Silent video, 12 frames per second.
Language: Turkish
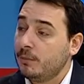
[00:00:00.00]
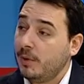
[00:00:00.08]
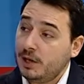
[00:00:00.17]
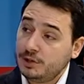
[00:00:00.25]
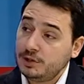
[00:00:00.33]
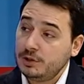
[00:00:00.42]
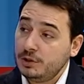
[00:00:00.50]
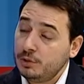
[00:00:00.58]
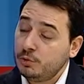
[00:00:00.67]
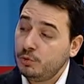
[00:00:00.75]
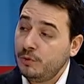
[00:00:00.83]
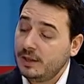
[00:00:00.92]

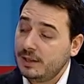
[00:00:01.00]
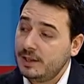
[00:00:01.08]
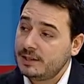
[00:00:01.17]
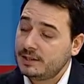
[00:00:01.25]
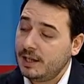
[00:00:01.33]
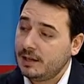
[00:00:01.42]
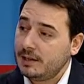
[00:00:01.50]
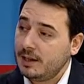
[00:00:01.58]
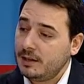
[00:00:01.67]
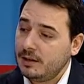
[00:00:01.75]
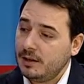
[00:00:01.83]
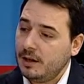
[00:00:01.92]
Bağışıklığı kuvvetli
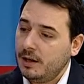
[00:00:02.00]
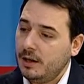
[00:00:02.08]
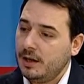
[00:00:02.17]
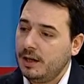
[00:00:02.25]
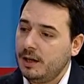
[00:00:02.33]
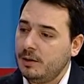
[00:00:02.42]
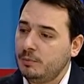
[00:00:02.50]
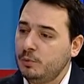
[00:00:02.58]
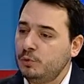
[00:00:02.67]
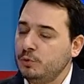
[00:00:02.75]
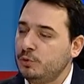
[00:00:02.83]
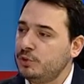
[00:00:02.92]
insanlar e,
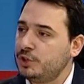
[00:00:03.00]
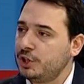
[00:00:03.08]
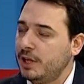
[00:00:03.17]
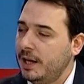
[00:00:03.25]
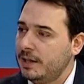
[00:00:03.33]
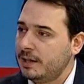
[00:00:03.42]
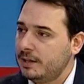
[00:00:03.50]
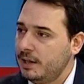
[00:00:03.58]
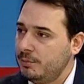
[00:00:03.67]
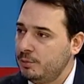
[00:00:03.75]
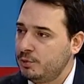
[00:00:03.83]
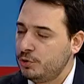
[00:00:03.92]
bu şikayeti
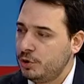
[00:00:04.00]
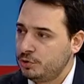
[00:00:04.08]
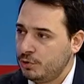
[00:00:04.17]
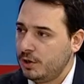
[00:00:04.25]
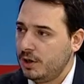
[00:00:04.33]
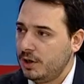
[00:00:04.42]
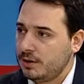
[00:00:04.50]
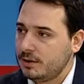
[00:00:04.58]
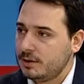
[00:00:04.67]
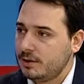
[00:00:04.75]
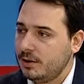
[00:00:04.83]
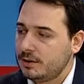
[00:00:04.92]
de bir süre sonra
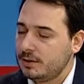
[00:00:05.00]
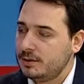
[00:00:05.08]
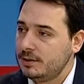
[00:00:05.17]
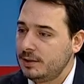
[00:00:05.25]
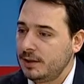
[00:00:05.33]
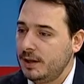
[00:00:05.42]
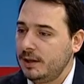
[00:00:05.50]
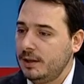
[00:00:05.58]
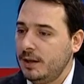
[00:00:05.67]
rahatlıkla atlatırken